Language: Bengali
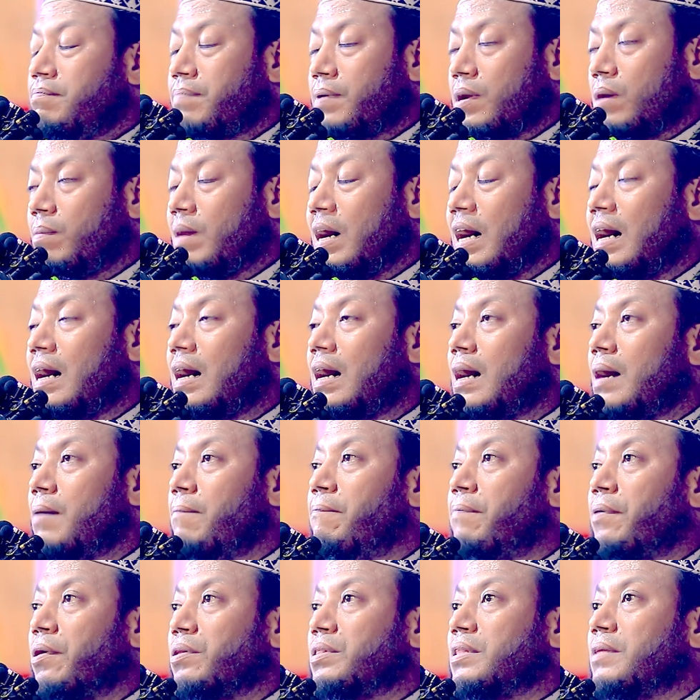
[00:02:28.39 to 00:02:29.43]
প্রভাব
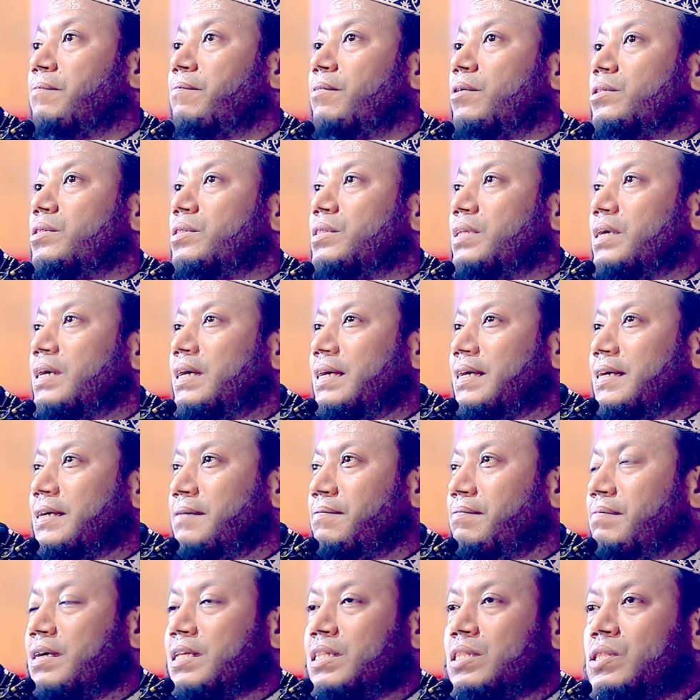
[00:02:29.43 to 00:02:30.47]
প্রতিপত্তি
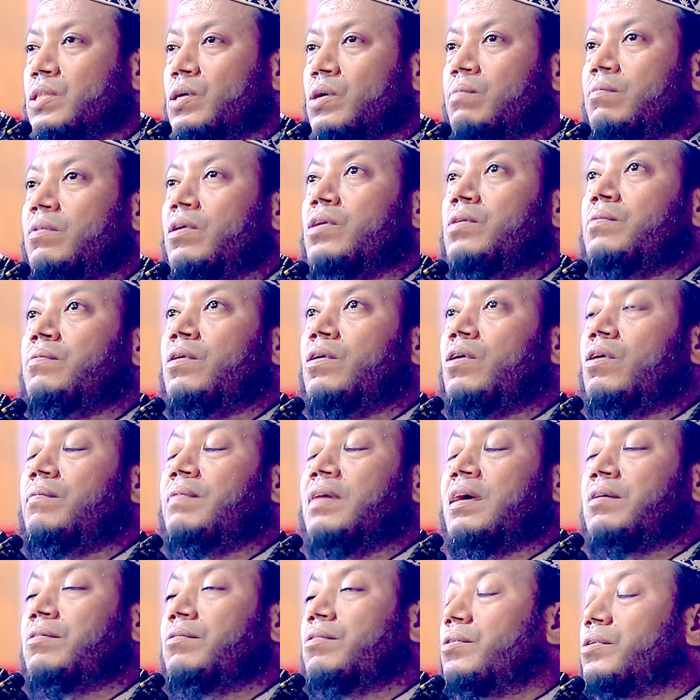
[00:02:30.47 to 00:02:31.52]
বিত্ত বৈভব
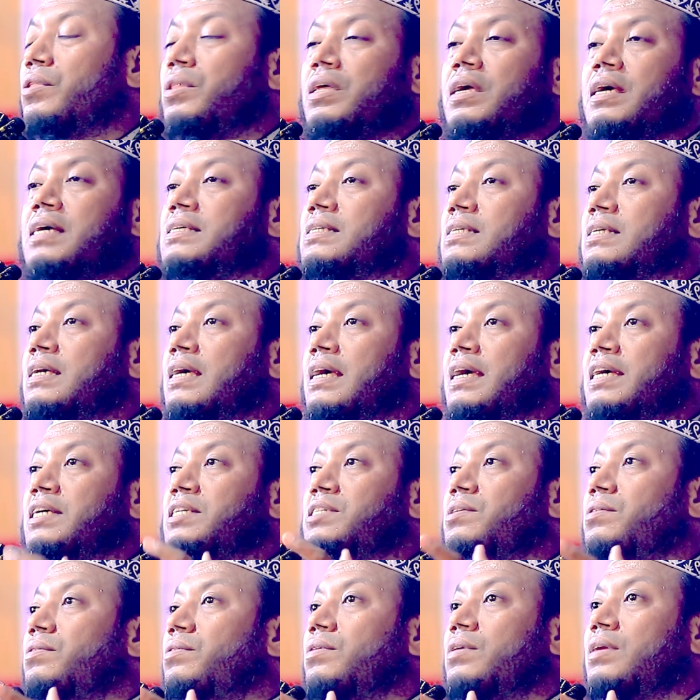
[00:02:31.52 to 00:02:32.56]
এগুলো দিয়েছি এই
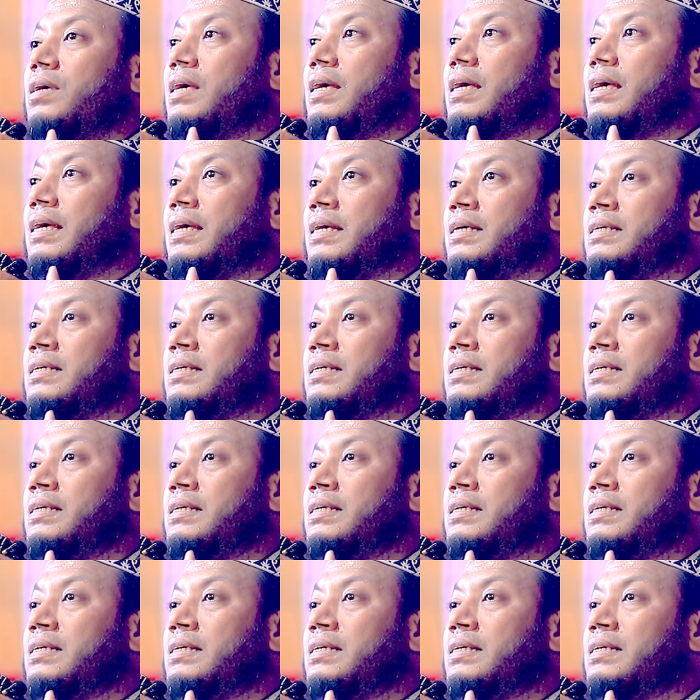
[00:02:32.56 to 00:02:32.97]
জন্যে